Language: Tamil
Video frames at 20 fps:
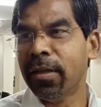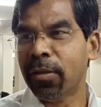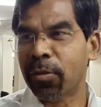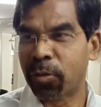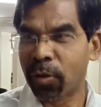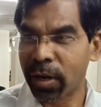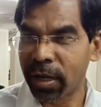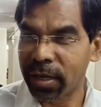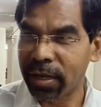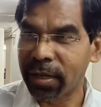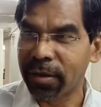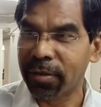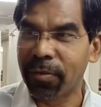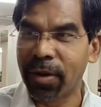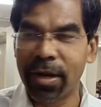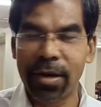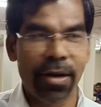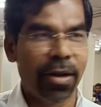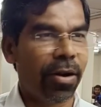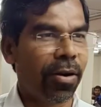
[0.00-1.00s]
துறை
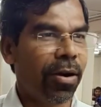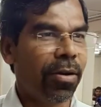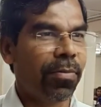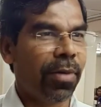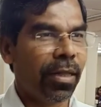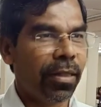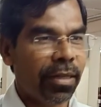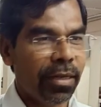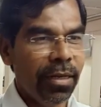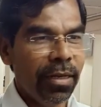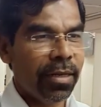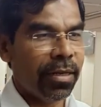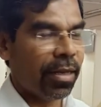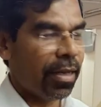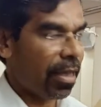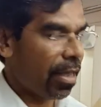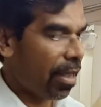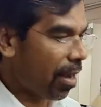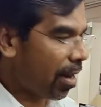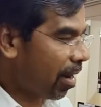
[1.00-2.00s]
வல்லுநர்களும் வந்து
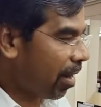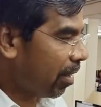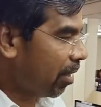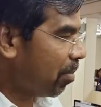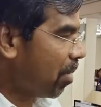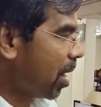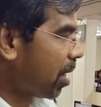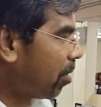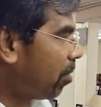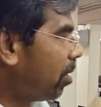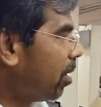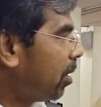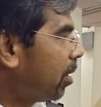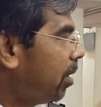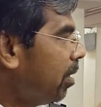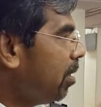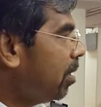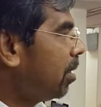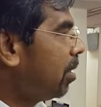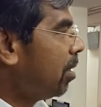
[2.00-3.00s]
எங்களது
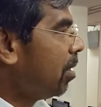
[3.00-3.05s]
மாணவர்களுக்கு